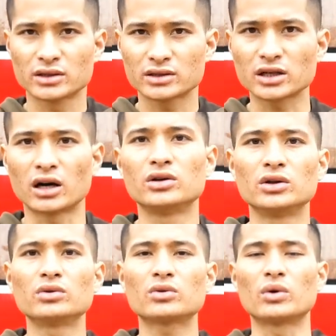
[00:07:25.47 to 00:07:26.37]
sở
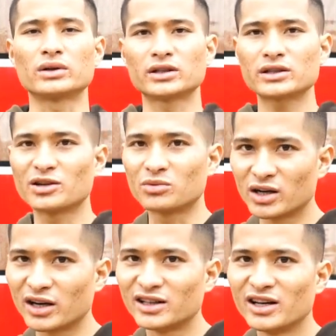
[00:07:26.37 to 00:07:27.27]
hữu của rất nhiều
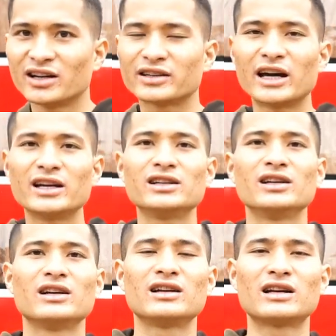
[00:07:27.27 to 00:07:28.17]
người đây
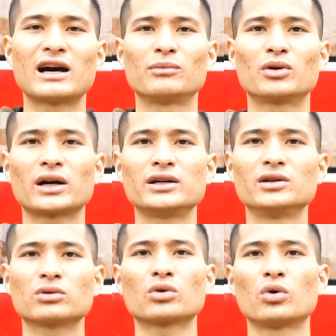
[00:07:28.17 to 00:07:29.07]
là một cái
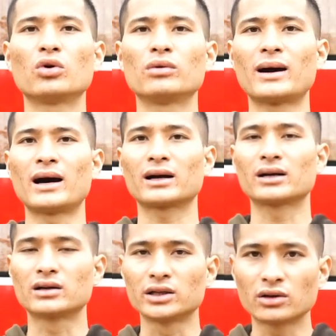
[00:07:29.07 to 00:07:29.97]
yếu tố mà
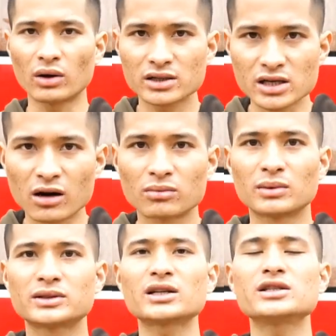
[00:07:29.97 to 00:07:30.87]
cực kỳ quan trọng
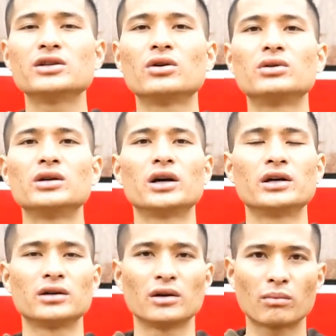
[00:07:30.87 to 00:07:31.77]
mà rất nhiều
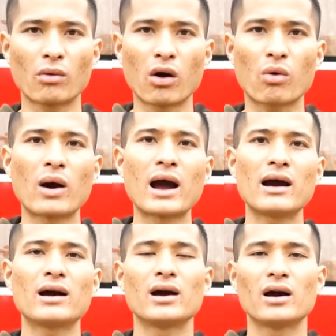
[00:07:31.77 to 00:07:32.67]
người bỏ
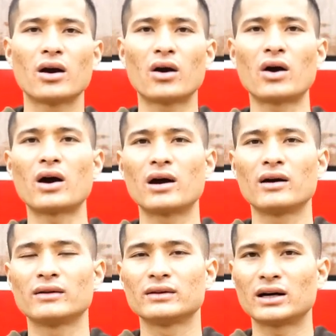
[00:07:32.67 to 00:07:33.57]
qua họ
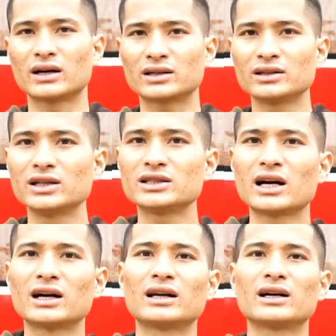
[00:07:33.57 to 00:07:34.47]
à, cứ nghĩ
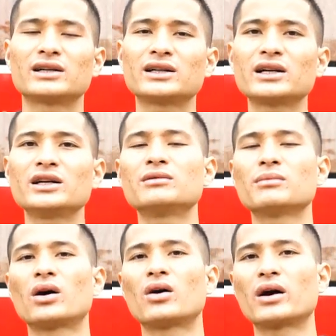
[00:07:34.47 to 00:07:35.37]
rằng là khi
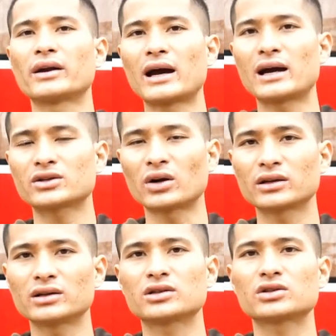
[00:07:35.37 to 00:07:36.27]
mà họ đã
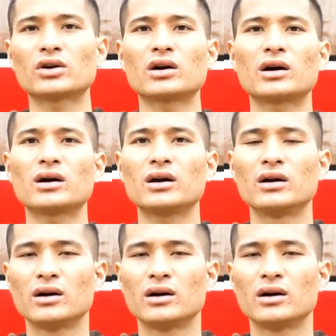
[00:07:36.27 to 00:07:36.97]
chọn được cho